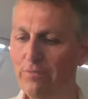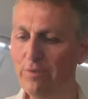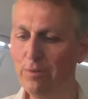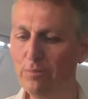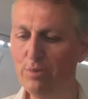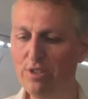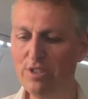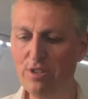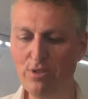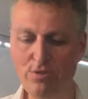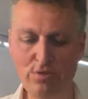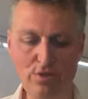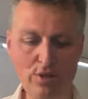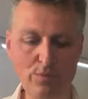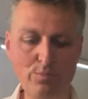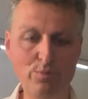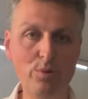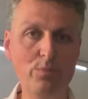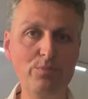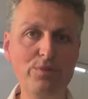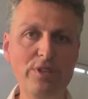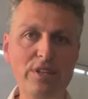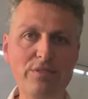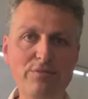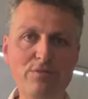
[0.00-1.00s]
wir müssen natürlich auch
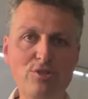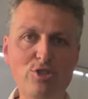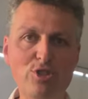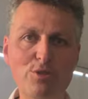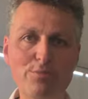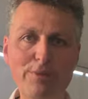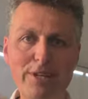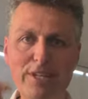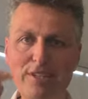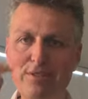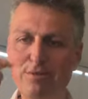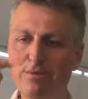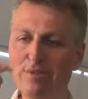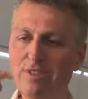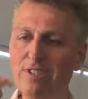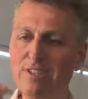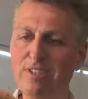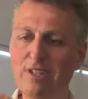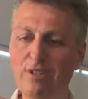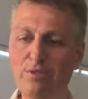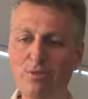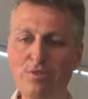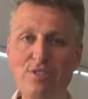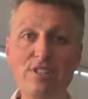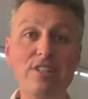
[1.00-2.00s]
probieren, wie es schmeckt. Und ich
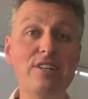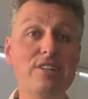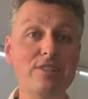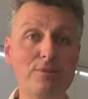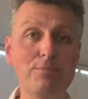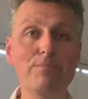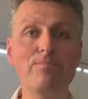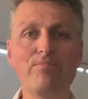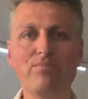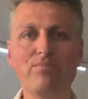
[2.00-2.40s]
kann nur sagen,